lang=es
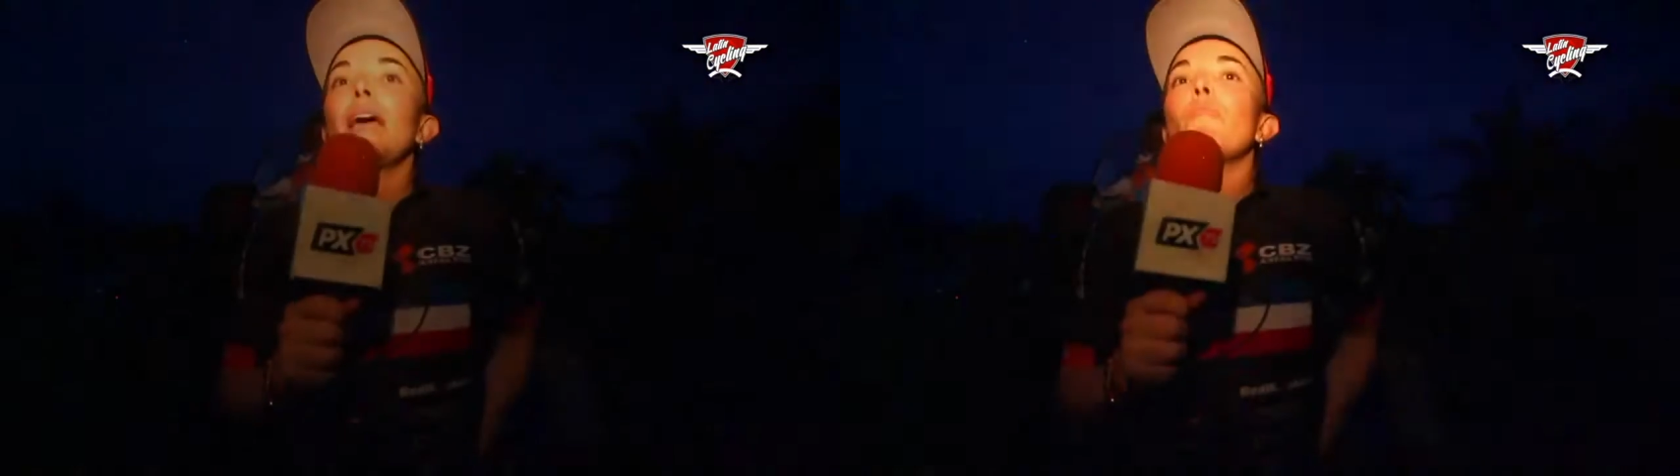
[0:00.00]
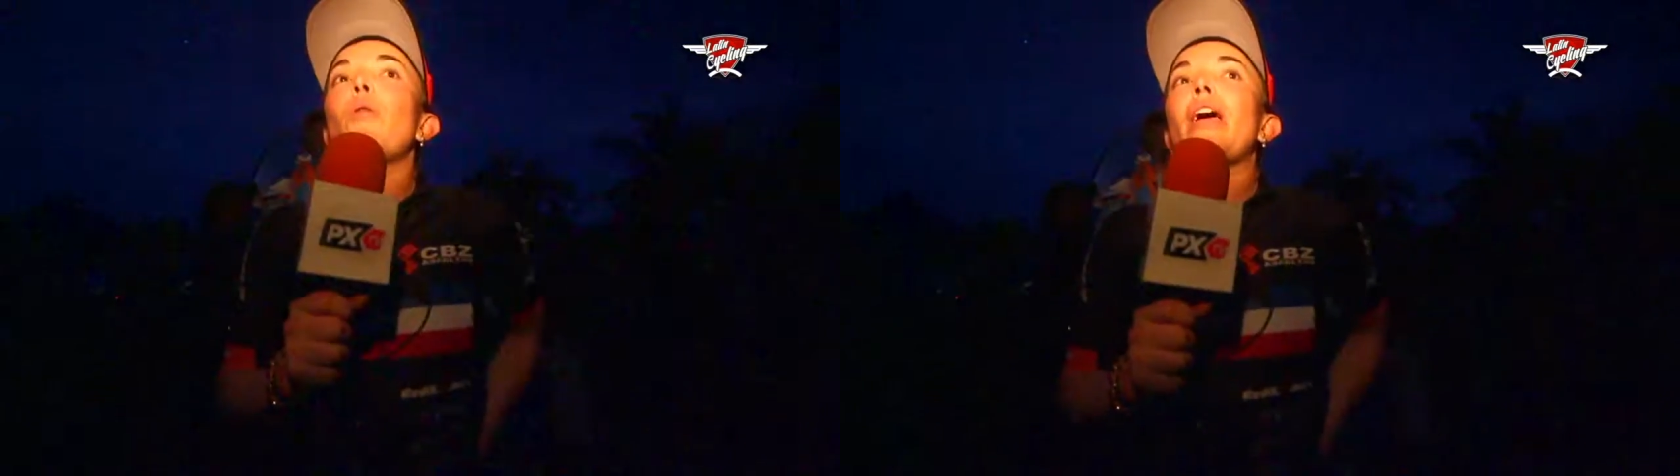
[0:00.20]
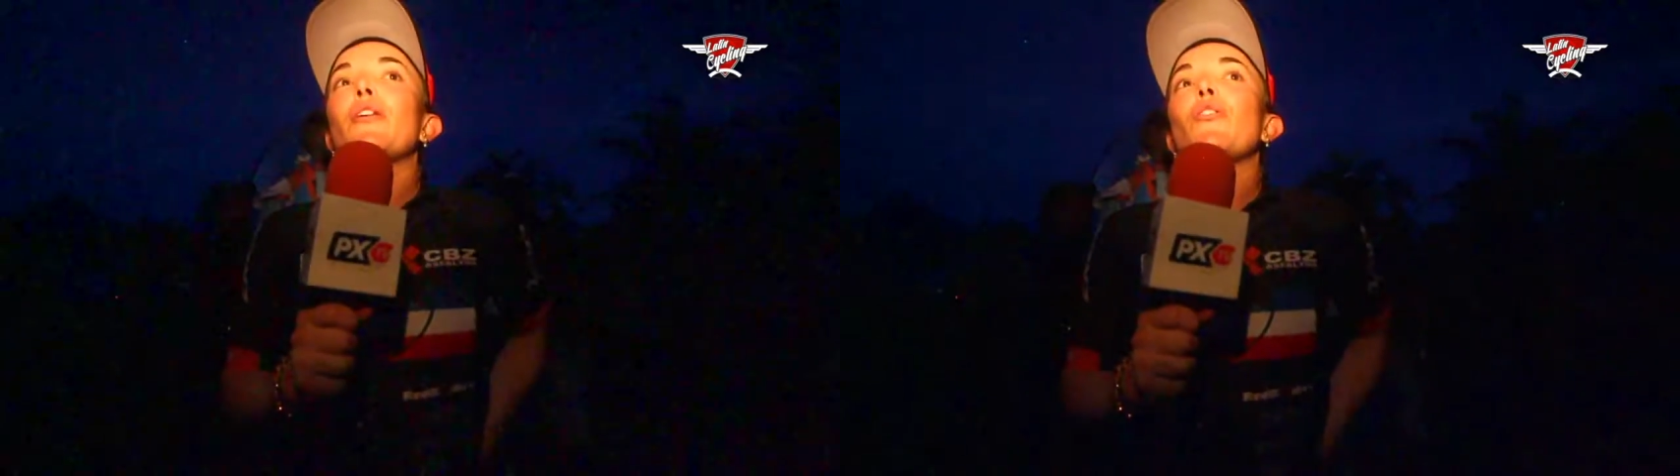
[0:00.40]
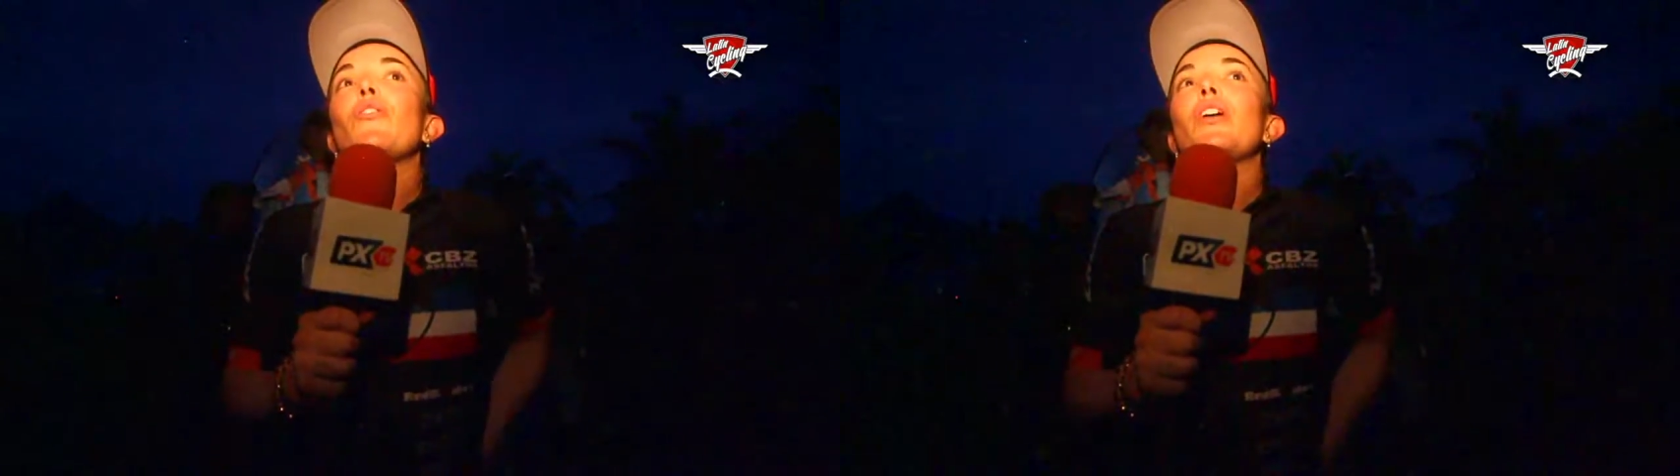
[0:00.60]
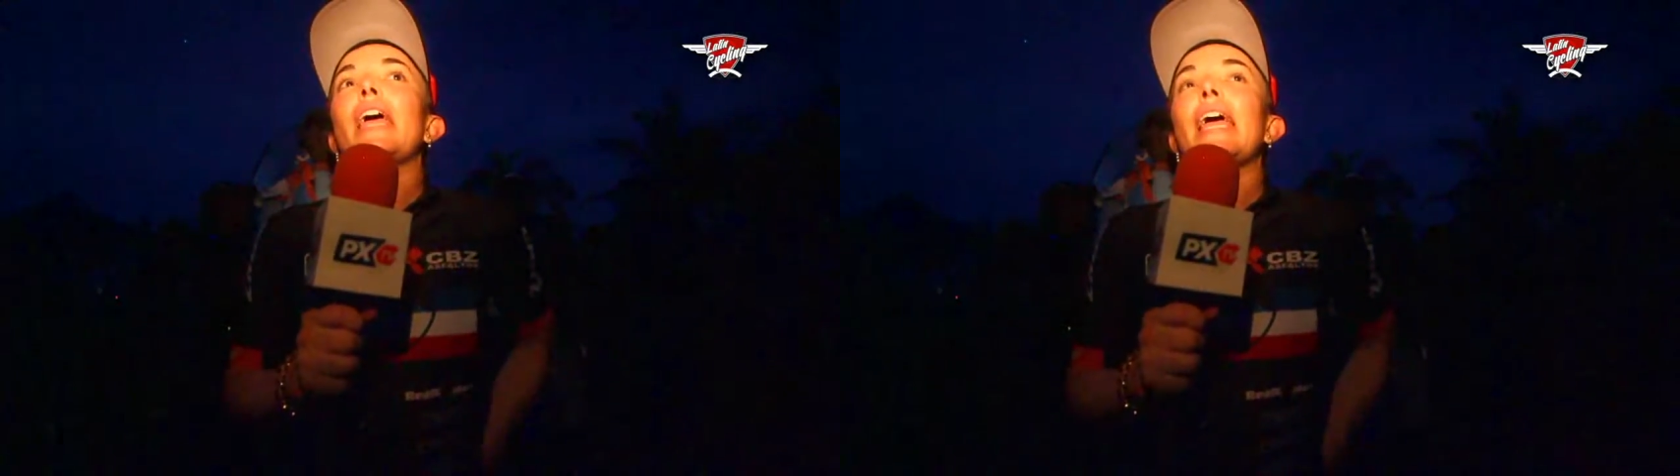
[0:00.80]

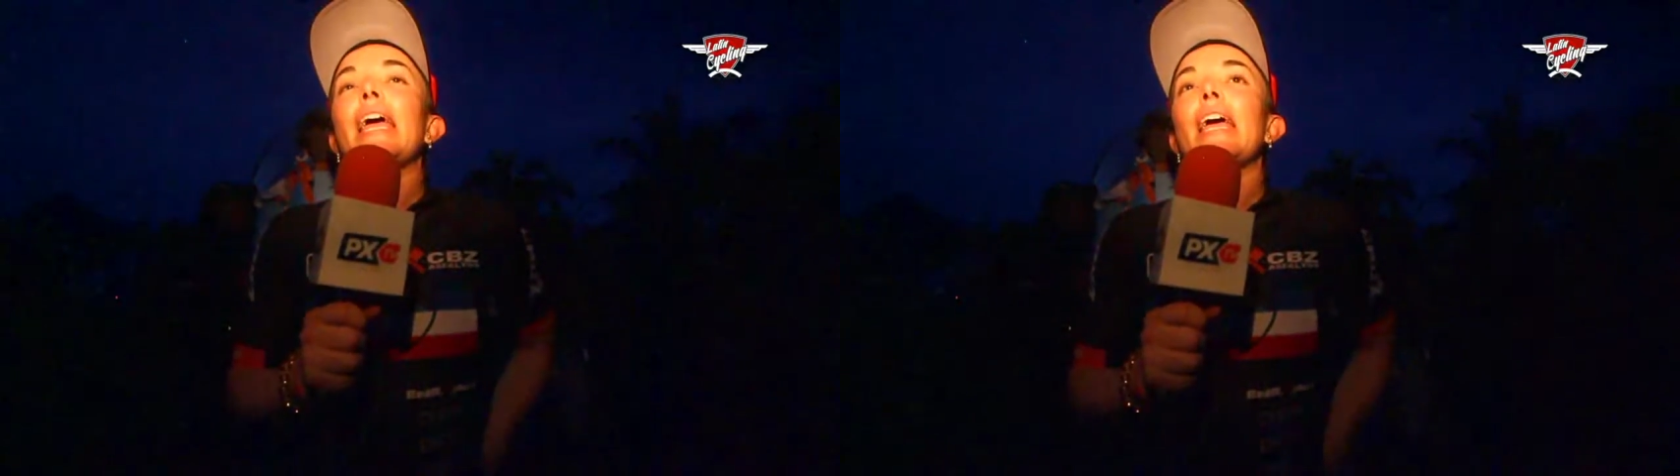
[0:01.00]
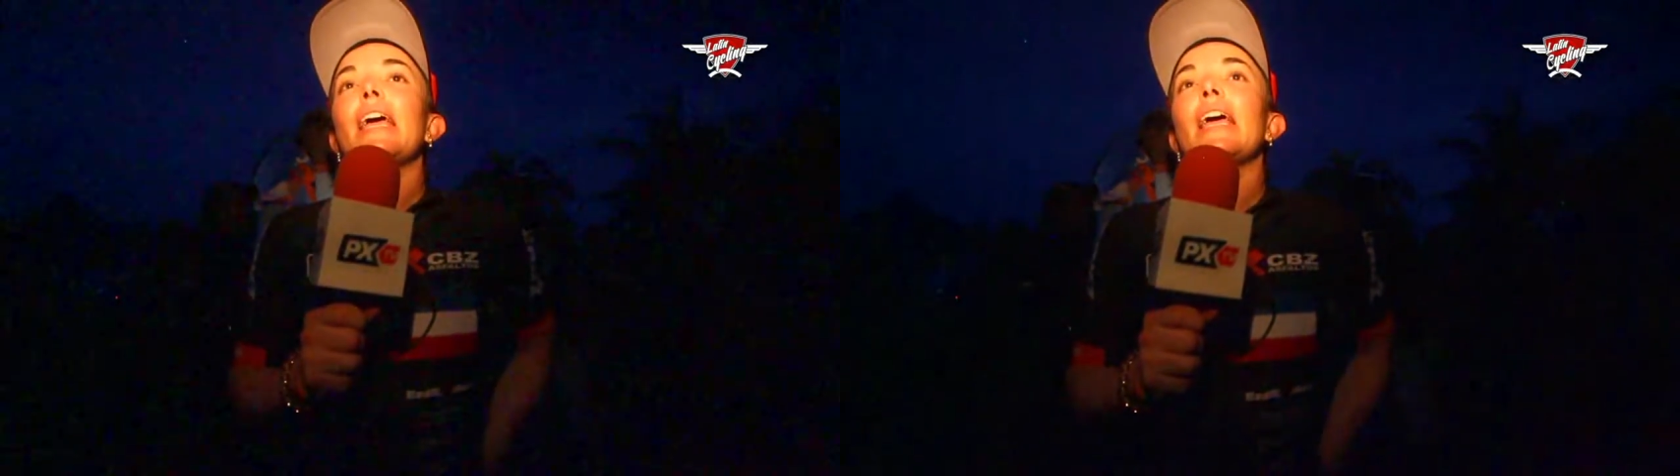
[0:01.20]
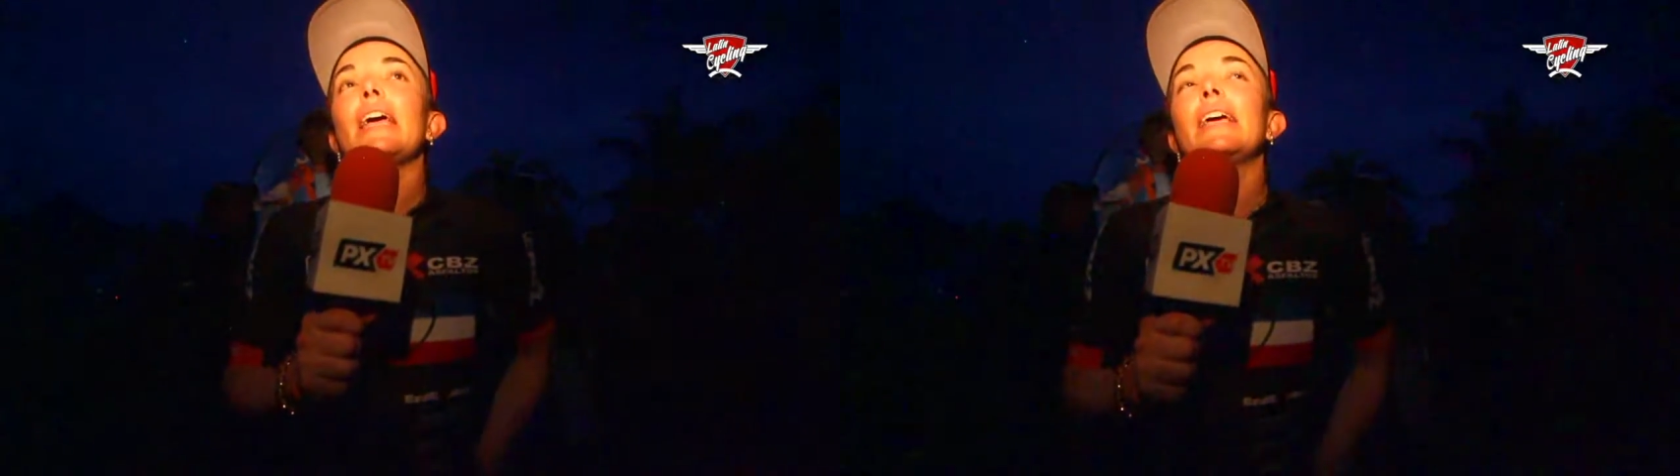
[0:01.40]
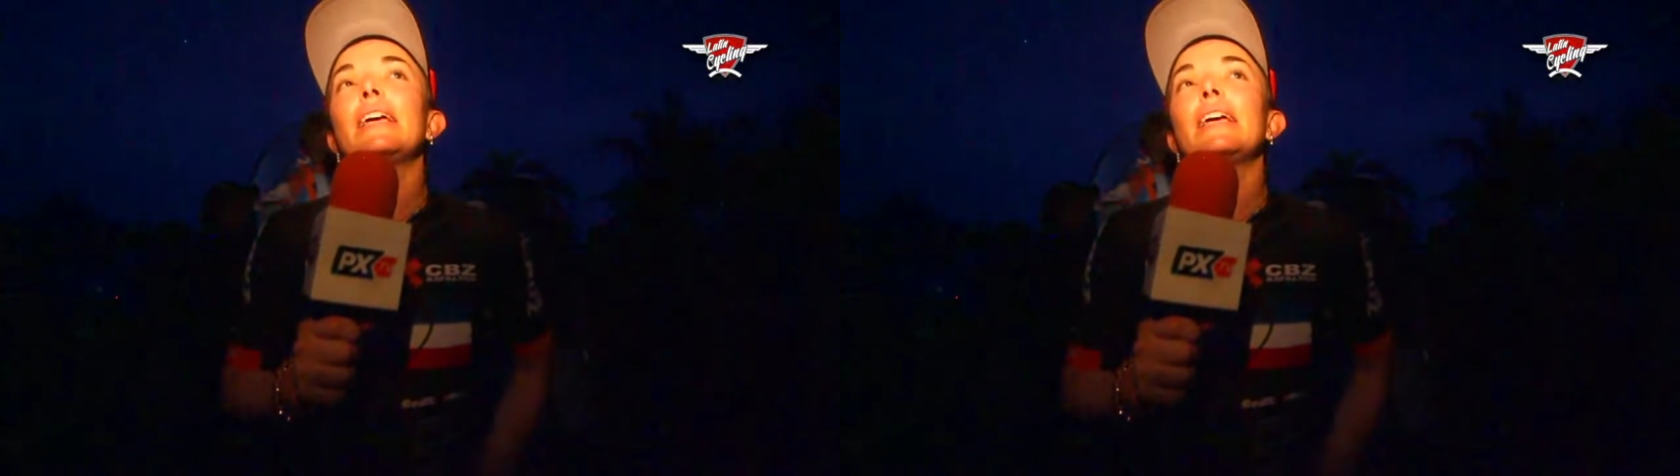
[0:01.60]
Bueno, eh,